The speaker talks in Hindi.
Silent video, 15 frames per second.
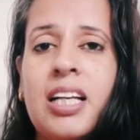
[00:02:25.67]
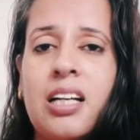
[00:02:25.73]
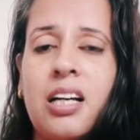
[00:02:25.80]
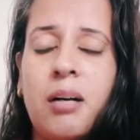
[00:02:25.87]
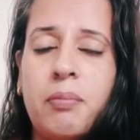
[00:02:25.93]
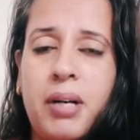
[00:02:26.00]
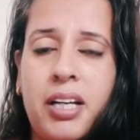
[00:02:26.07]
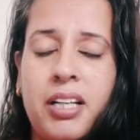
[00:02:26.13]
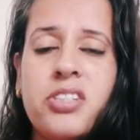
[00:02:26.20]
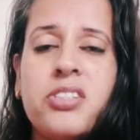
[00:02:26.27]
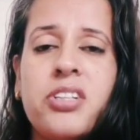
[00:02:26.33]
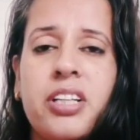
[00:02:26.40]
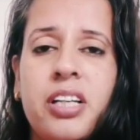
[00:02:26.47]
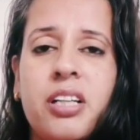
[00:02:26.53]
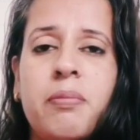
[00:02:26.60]
हमारे
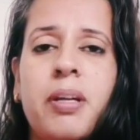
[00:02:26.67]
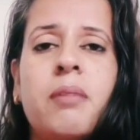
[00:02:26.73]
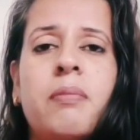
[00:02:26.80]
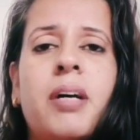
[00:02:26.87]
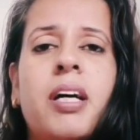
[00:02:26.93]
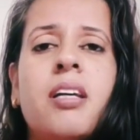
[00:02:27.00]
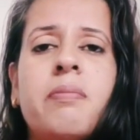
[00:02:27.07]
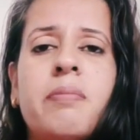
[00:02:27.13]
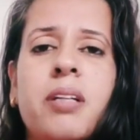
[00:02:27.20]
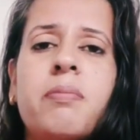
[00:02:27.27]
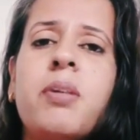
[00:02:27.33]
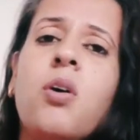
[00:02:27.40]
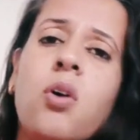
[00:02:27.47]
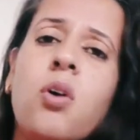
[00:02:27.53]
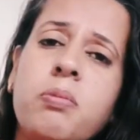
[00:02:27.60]
शरीर में हमारे मन में
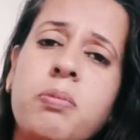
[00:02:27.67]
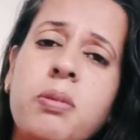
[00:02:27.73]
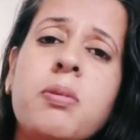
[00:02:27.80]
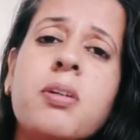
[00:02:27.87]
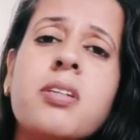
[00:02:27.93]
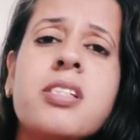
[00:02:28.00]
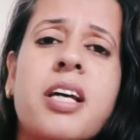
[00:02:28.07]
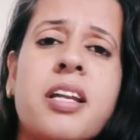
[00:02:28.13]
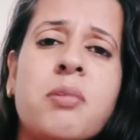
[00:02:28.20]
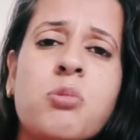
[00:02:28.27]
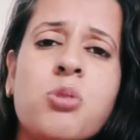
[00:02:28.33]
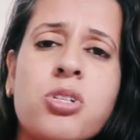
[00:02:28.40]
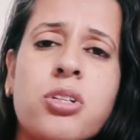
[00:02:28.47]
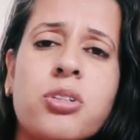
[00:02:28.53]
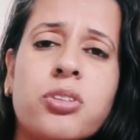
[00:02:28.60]
और भी बहुत सारे
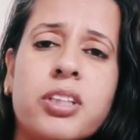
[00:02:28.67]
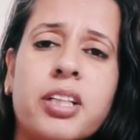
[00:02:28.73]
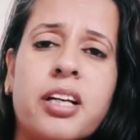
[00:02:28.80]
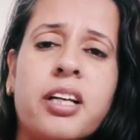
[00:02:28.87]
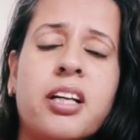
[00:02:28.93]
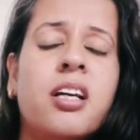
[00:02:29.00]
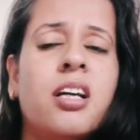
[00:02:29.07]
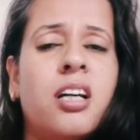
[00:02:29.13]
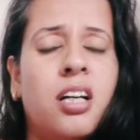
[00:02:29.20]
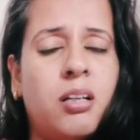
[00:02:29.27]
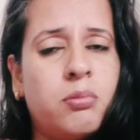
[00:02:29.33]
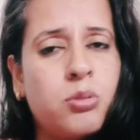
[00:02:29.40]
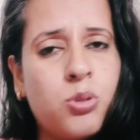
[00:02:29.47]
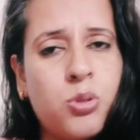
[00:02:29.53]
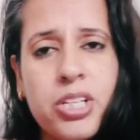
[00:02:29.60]
इमोशन होते हैं हम
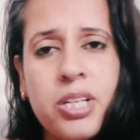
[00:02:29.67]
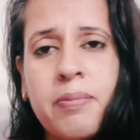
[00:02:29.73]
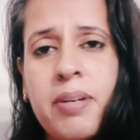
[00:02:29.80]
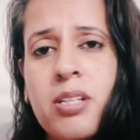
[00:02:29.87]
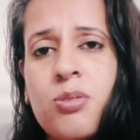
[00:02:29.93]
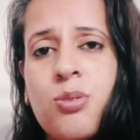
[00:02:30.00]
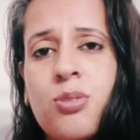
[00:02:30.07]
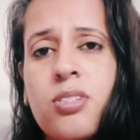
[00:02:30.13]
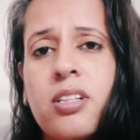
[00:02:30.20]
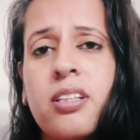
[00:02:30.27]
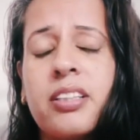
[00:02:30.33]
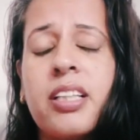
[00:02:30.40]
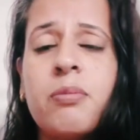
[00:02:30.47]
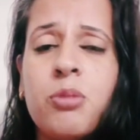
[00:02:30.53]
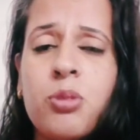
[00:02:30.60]
खुशी महसूस
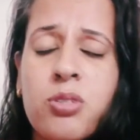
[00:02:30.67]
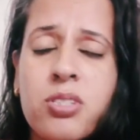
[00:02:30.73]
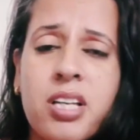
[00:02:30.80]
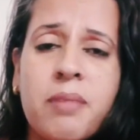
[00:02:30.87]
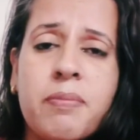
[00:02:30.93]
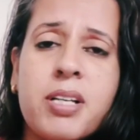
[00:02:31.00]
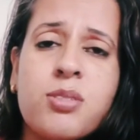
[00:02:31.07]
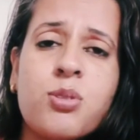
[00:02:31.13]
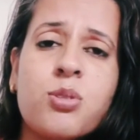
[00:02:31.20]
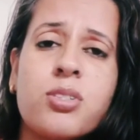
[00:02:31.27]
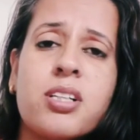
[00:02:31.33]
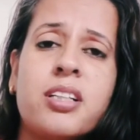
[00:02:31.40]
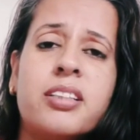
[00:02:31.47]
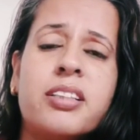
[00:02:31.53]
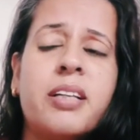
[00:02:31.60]
करते हैं हम गुस्सा महसूस
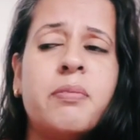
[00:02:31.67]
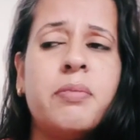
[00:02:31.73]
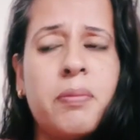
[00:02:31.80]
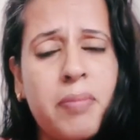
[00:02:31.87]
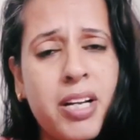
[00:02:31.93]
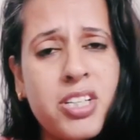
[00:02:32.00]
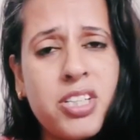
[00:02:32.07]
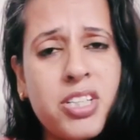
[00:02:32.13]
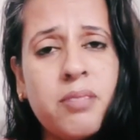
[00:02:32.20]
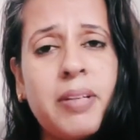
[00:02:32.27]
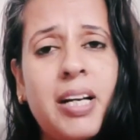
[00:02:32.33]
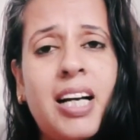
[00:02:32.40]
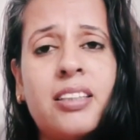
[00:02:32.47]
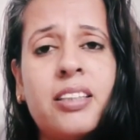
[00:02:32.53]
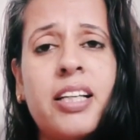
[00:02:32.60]
करते हैं हम डिप्रेशन में
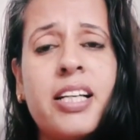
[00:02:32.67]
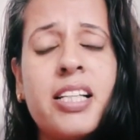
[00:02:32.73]
आते हैं